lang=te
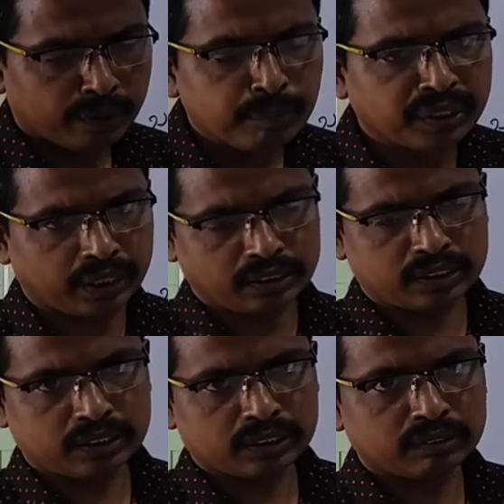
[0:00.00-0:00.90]
ఇమిటేట్
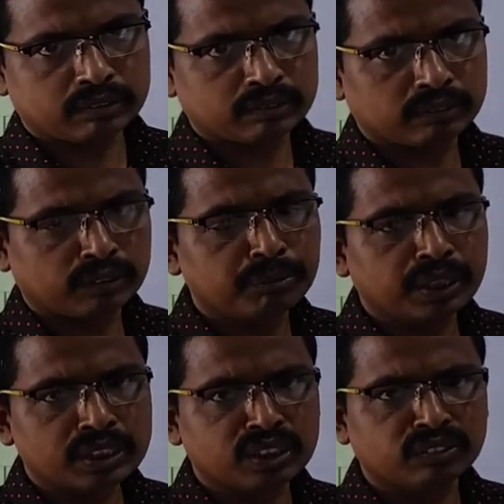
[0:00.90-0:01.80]

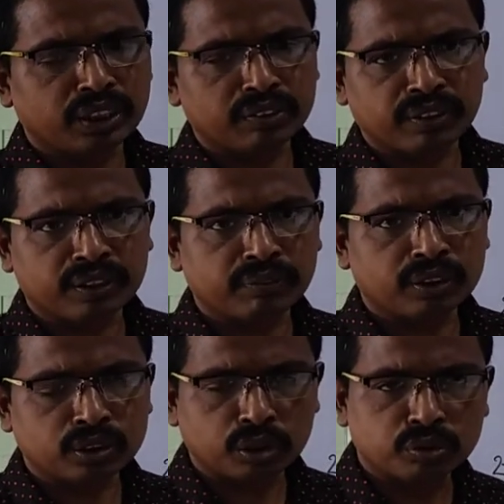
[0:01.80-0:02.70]
ఇమిటేషన్ చేయడం
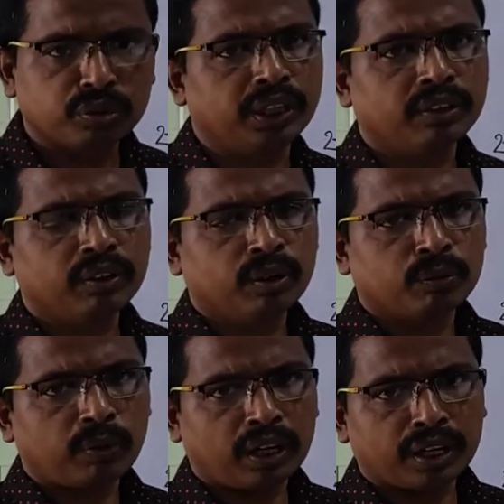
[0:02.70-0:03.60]
అనేటువంటిది జరుగుతుంది
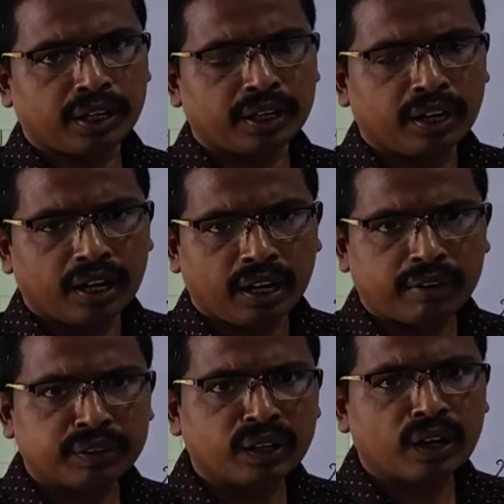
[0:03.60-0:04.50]
వాళ్ళని ఆ
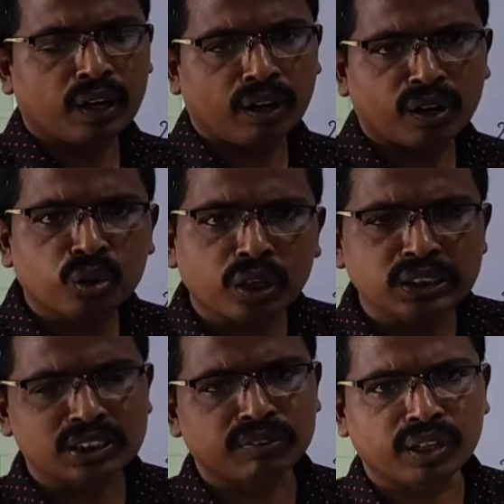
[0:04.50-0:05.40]
విధంగా
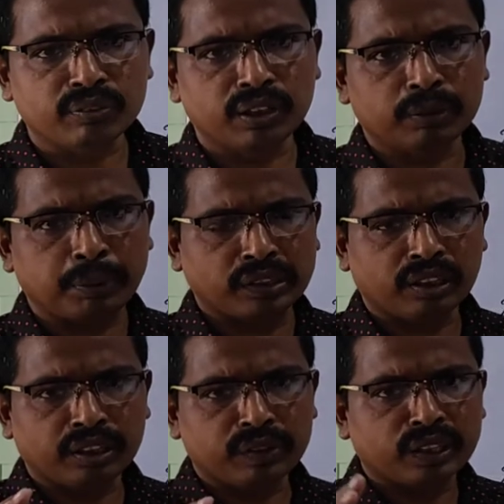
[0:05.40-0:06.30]
అనుకరించడం అనేటువంటిది
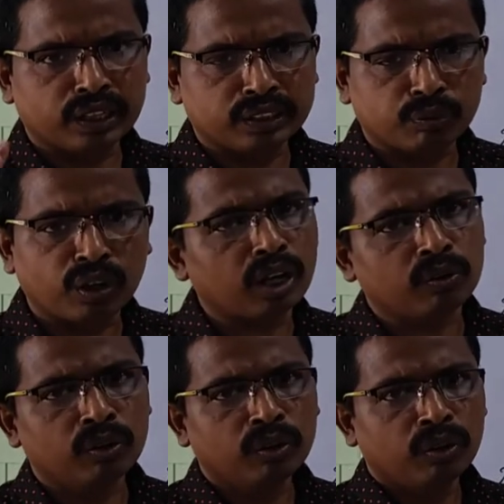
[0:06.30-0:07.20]
పెద్దలు ఏ విధంగా అయితే
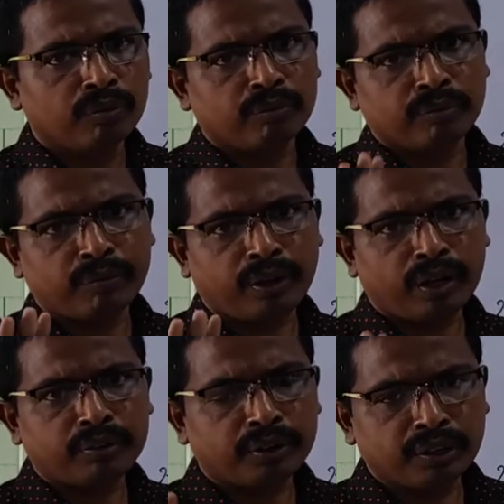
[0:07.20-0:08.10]
ఉన్నారో
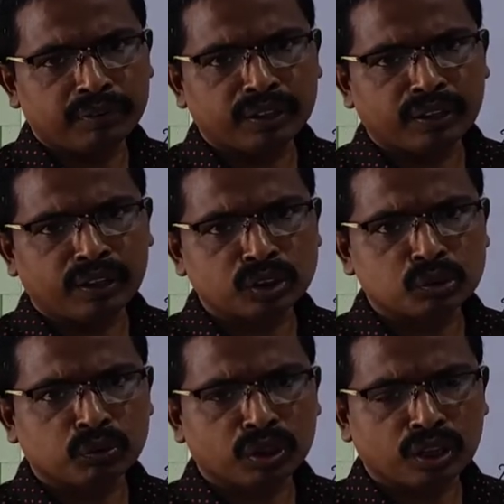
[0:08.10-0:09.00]
వారు ఏ విధంగా
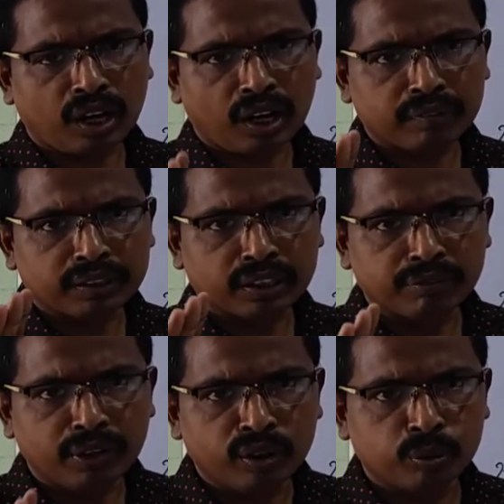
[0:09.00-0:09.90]
నడుచుకుంటున్నారో ఆ విధంగా
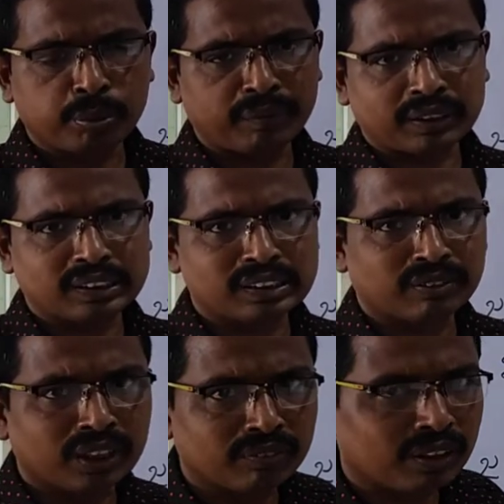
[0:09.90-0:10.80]
వీళ్ళు
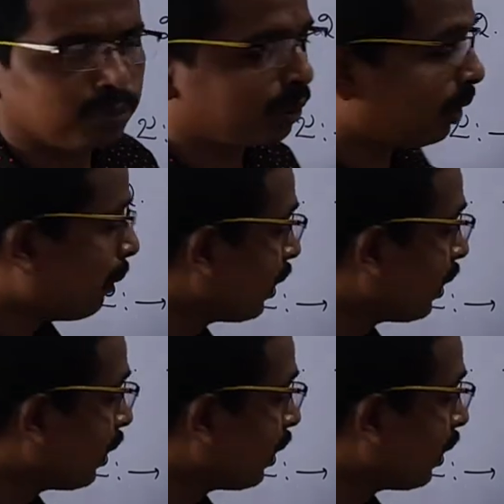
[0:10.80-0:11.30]
ప్రవర్తించడం అనేటువంటిది మొదలు